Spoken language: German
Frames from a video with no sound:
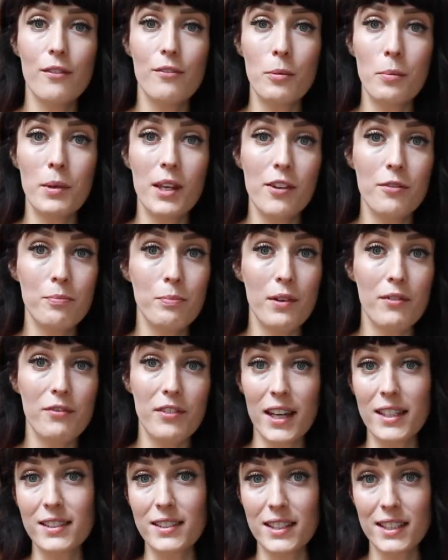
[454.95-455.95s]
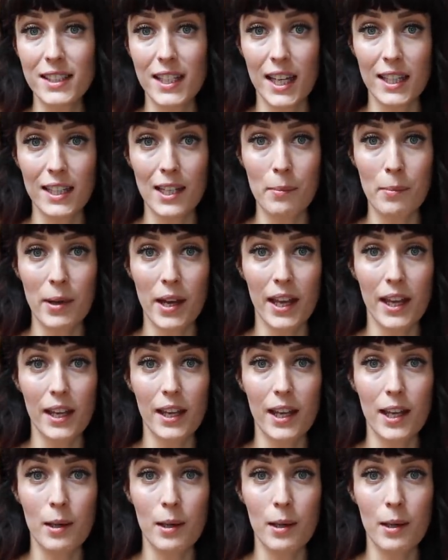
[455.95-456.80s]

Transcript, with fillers: Wimmy hilft mir wahnsinnig gern dabei.